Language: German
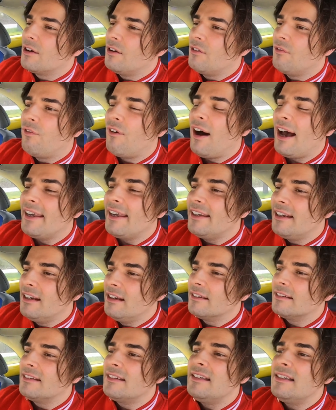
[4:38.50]

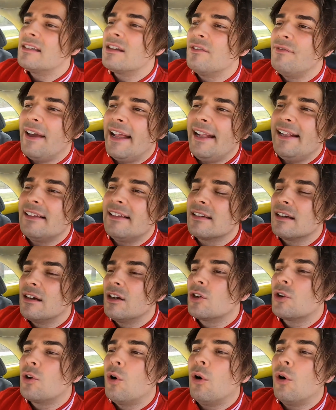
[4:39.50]
Weil diese Welt
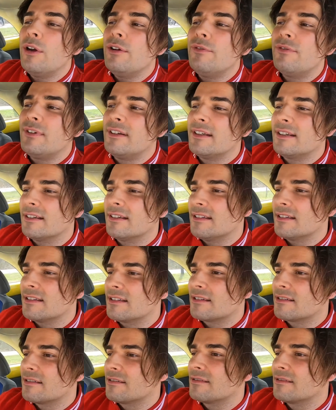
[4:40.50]
käuflich
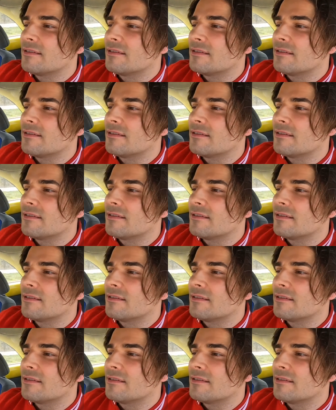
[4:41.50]
ist.